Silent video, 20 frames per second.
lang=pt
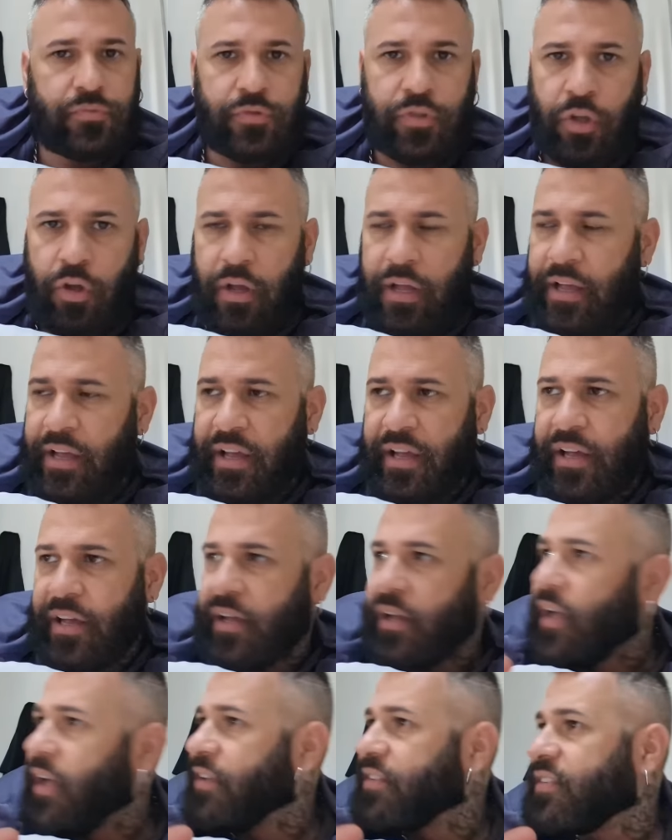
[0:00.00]
no,
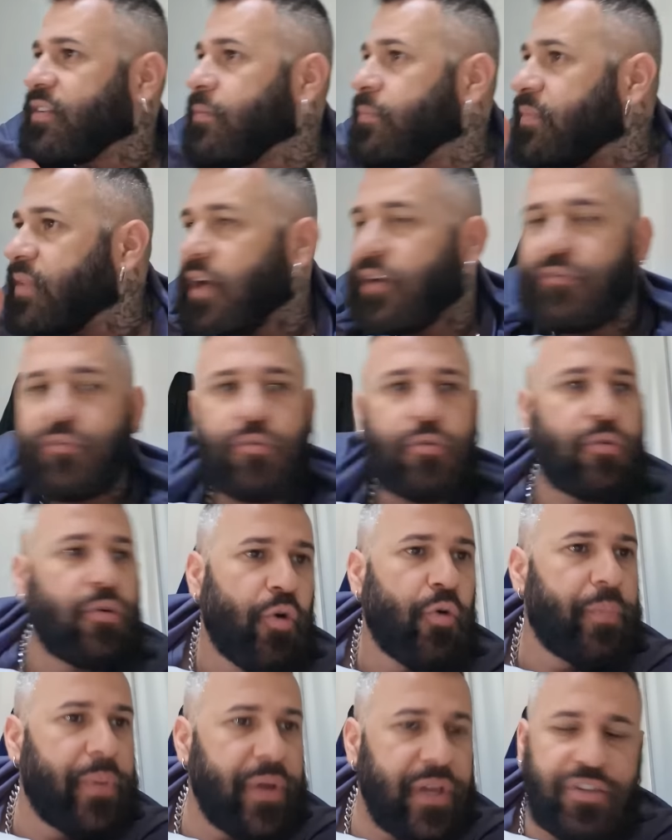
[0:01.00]
é, assim, dava
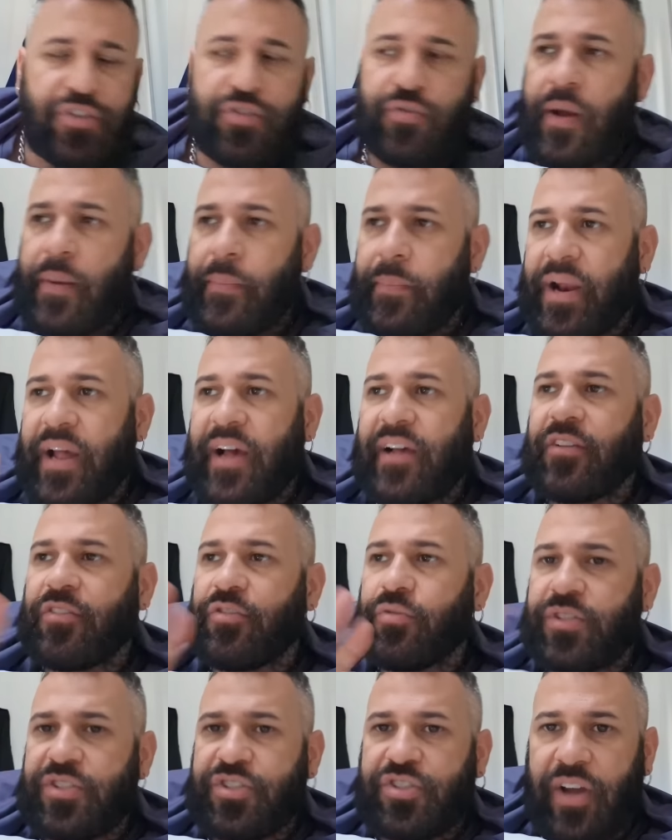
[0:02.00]
um beijo, um
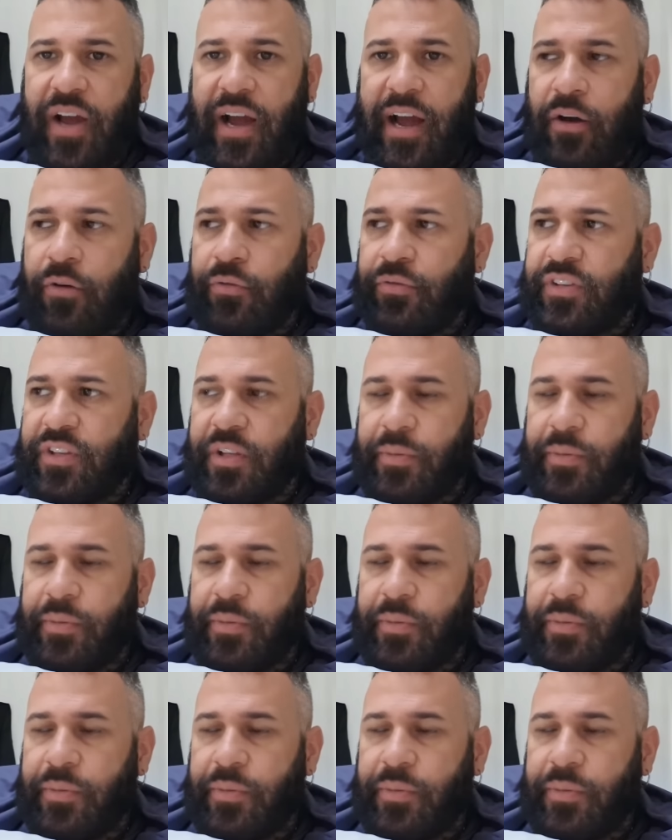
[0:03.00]
abraço e tchau,